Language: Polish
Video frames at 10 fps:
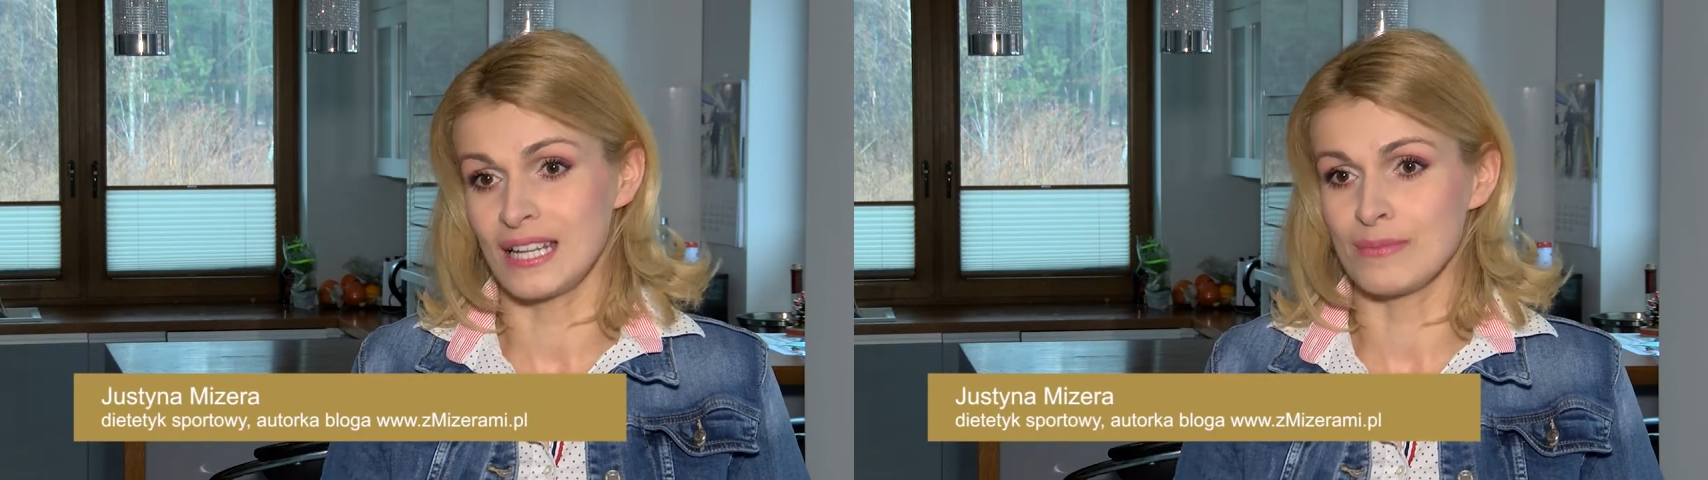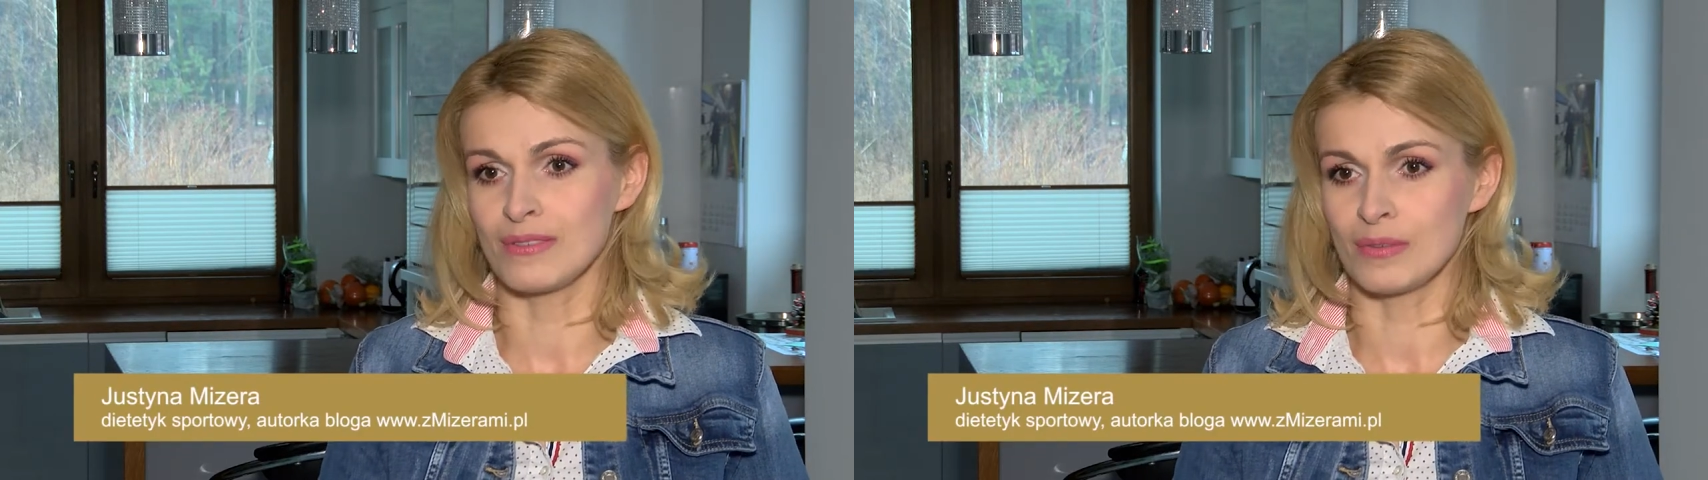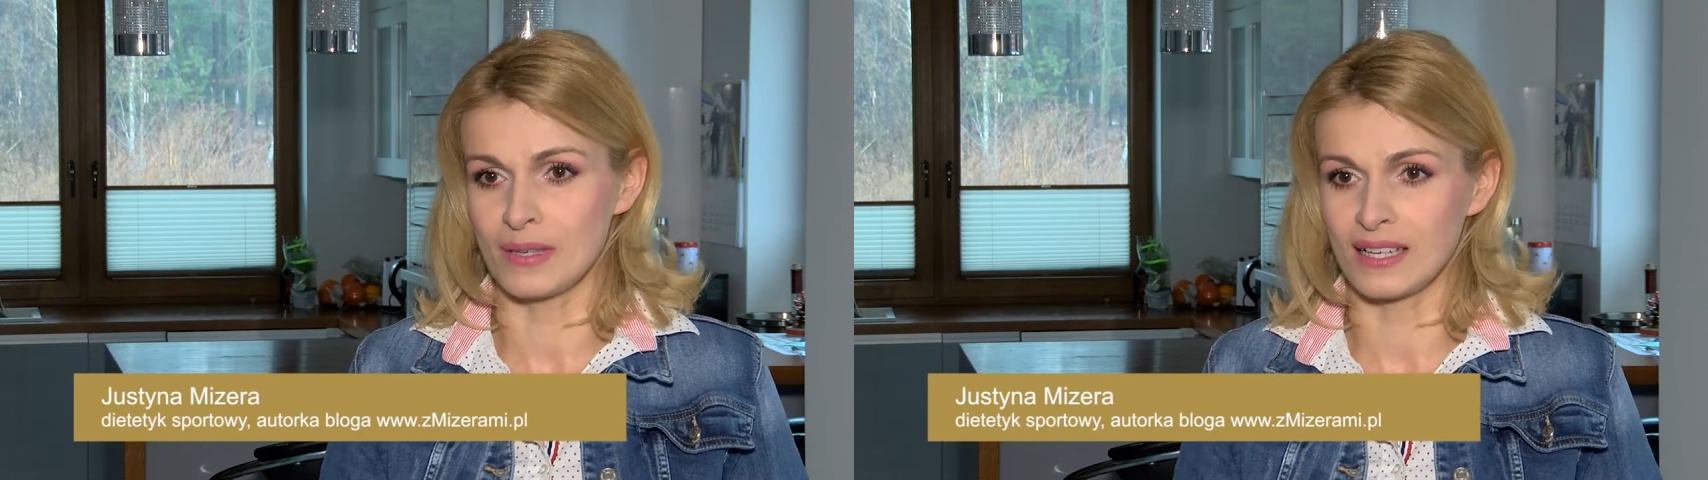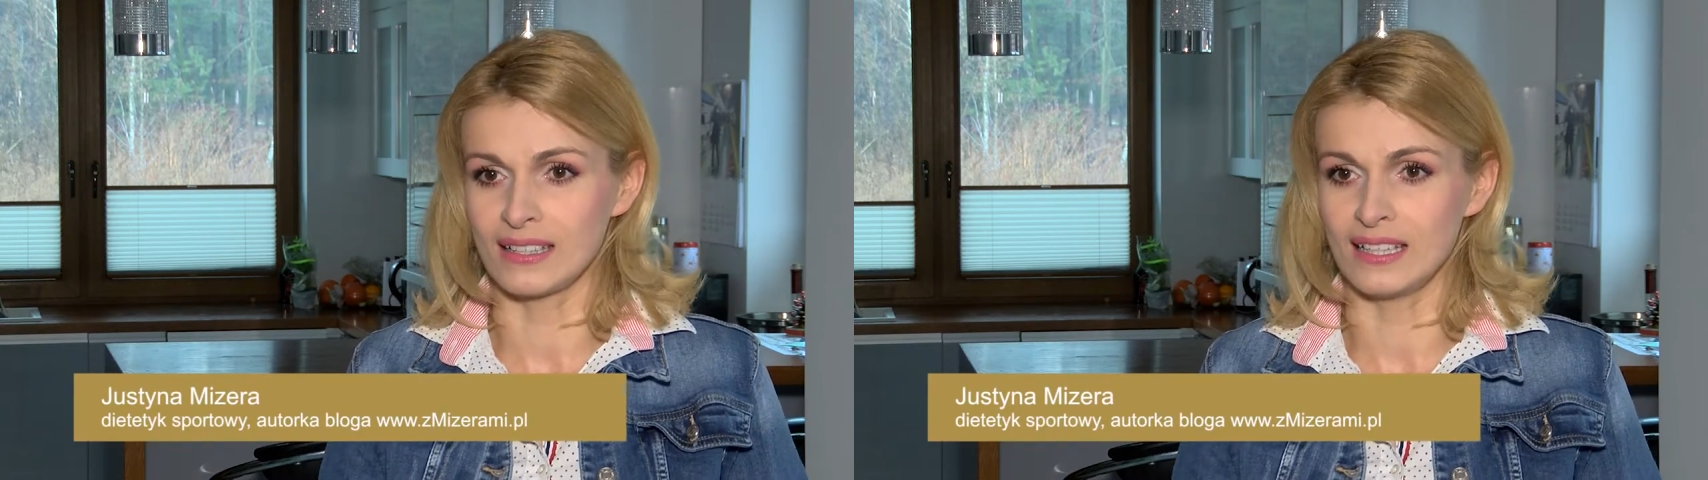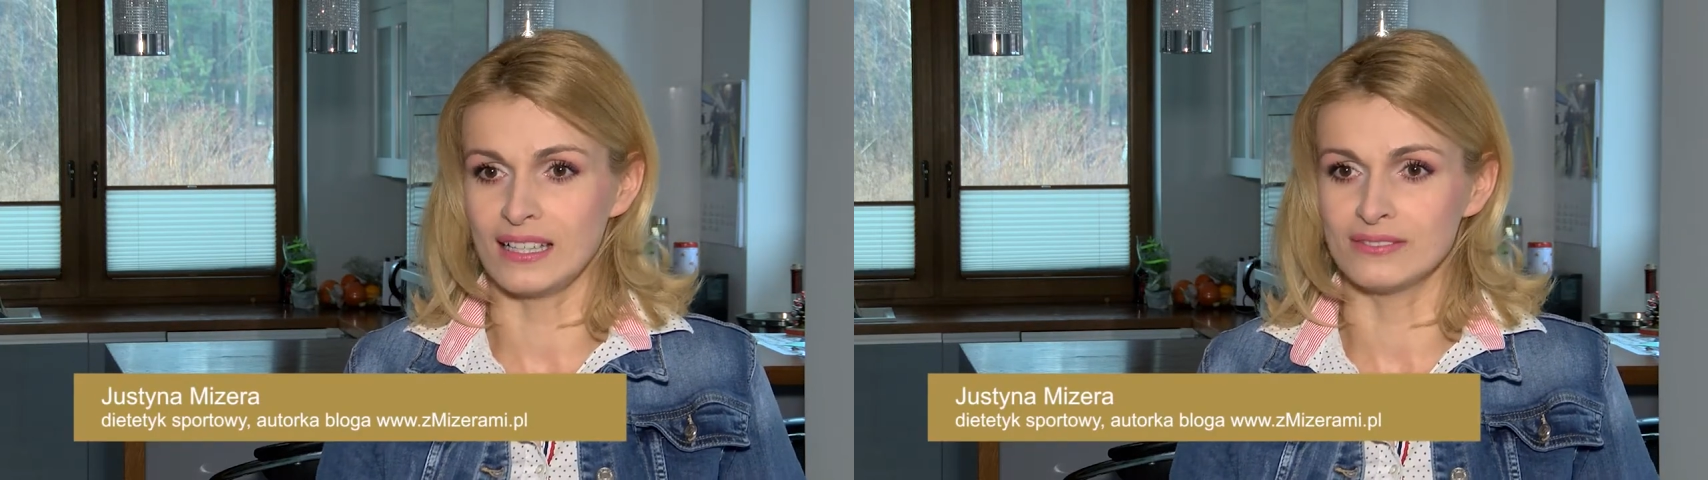najlepiej
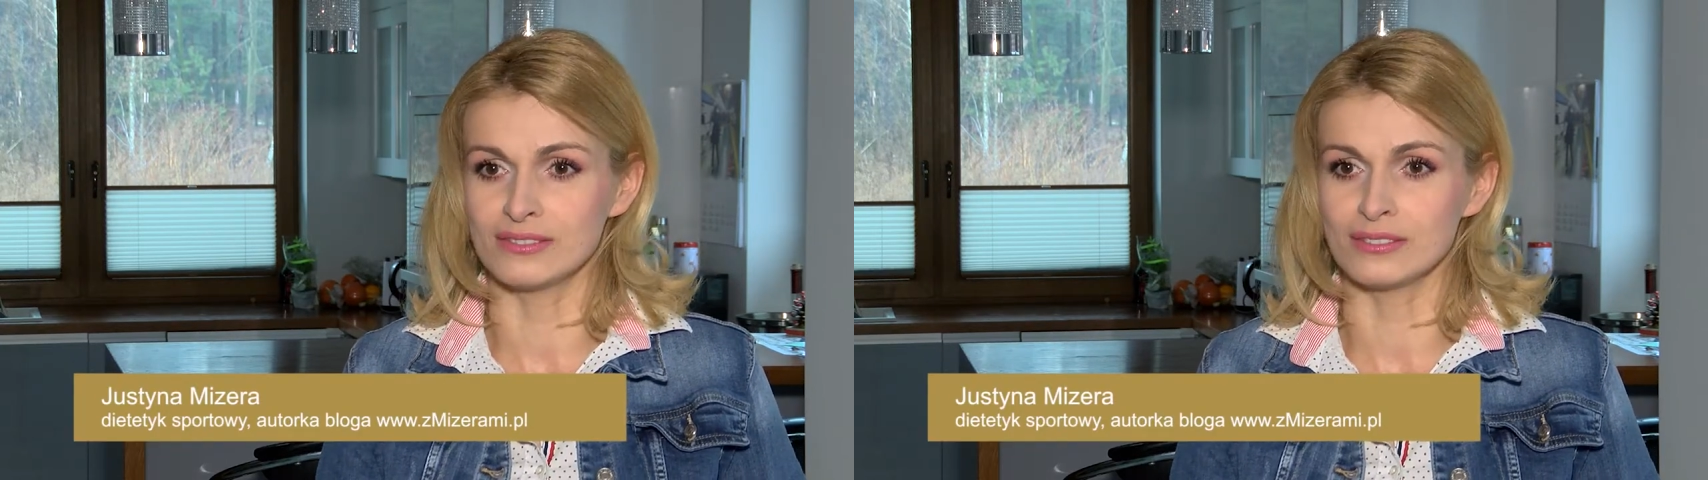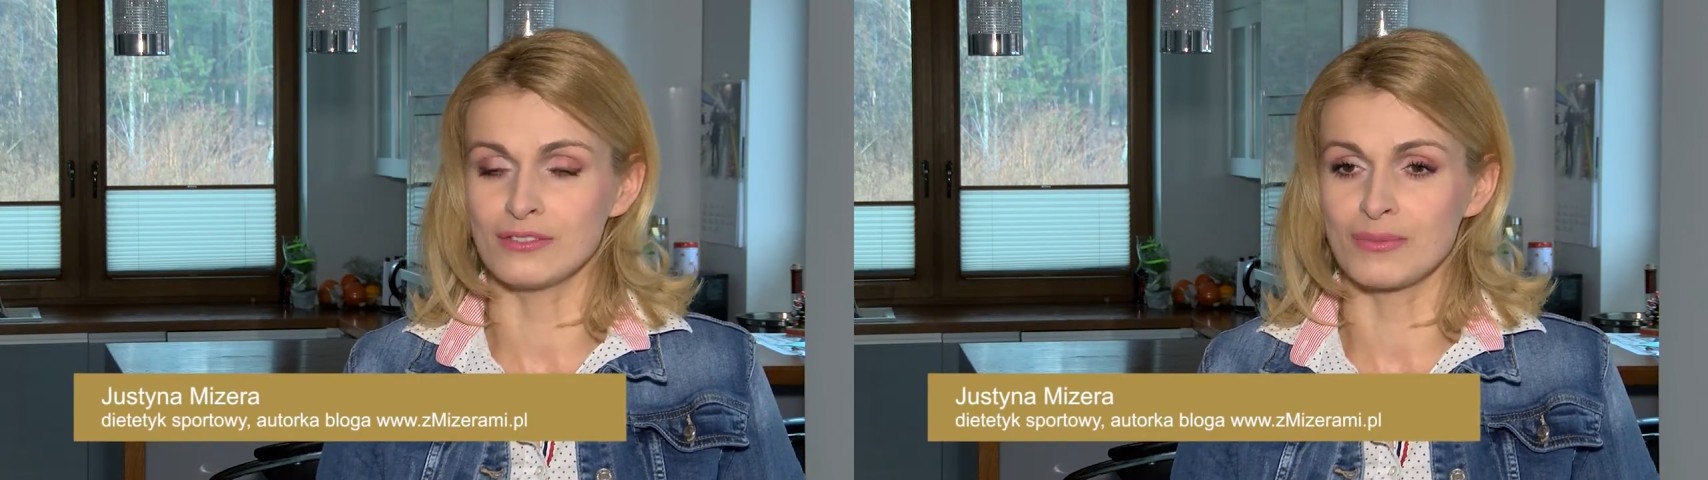wypiekana w,